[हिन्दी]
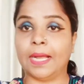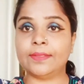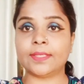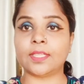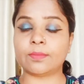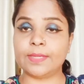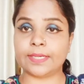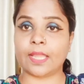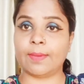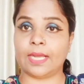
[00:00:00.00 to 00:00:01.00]
पांच से दस
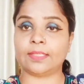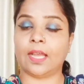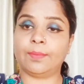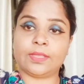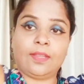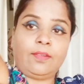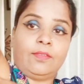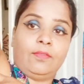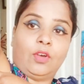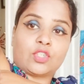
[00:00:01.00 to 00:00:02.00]
मिनट के बाद आप इसे
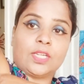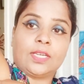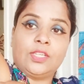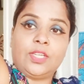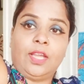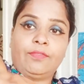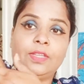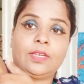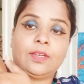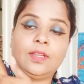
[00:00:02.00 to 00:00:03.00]
वॉश कर लीजिए या
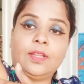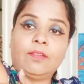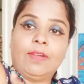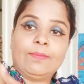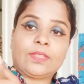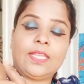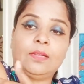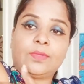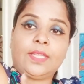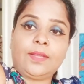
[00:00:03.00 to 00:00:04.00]
फिर वाइप्स की
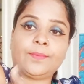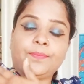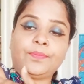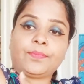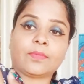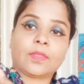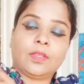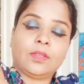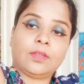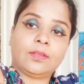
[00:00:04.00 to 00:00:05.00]
हेल्प से
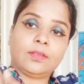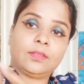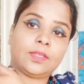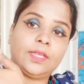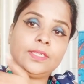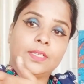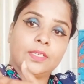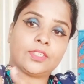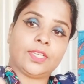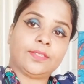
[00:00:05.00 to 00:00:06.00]
क्लीन
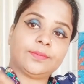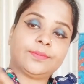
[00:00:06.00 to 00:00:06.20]
कर लीजिए